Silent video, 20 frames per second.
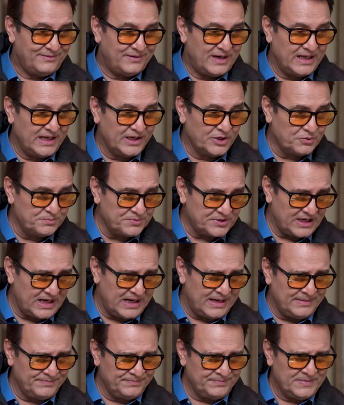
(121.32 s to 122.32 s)
वालेकुम
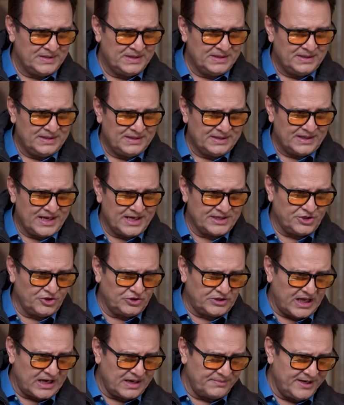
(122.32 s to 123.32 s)
सलाम कैसी
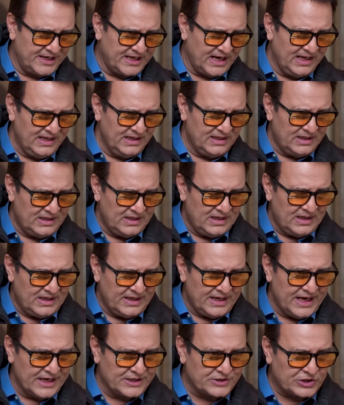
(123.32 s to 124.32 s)
हो तारा बेटा
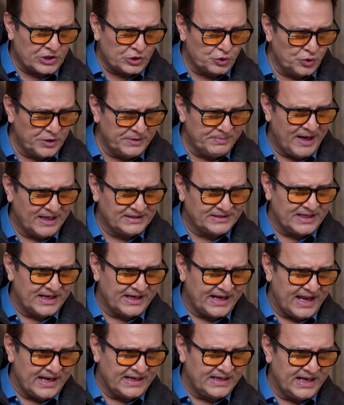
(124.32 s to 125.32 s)
एक ज़रूरी बात
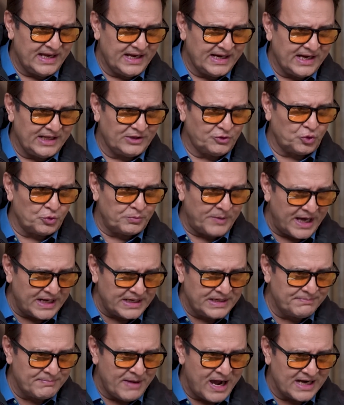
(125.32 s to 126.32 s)
यह कहनी है कि
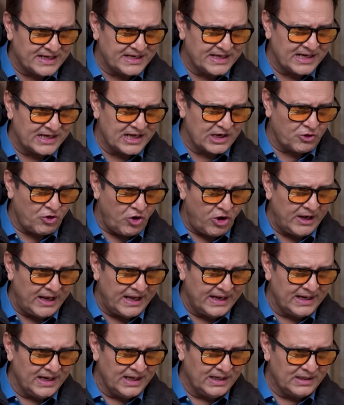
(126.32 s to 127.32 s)
तुम्हारी माँ की अगर
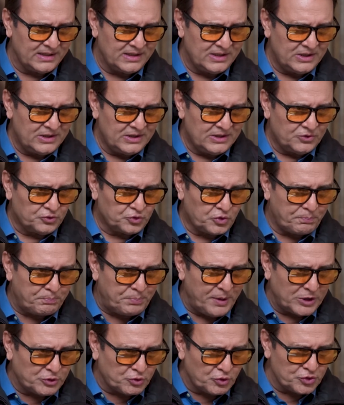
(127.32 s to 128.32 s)
कॉल आए ना तो
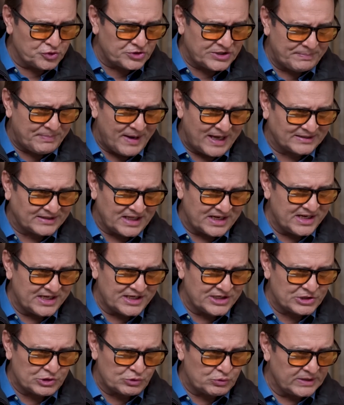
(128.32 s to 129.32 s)
बिल्कुल उससे बात
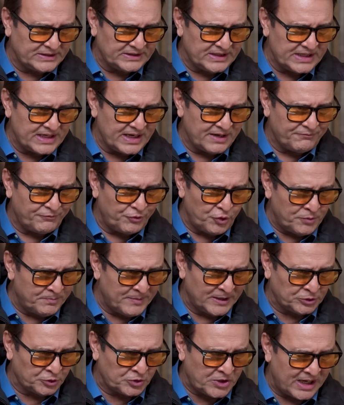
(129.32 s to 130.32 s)
करने की ज़रूरत नहीं है
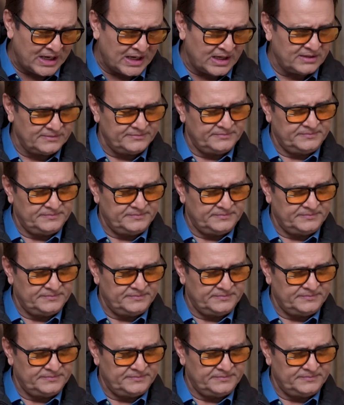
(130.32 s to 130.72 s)
फ़ोन मत उठाना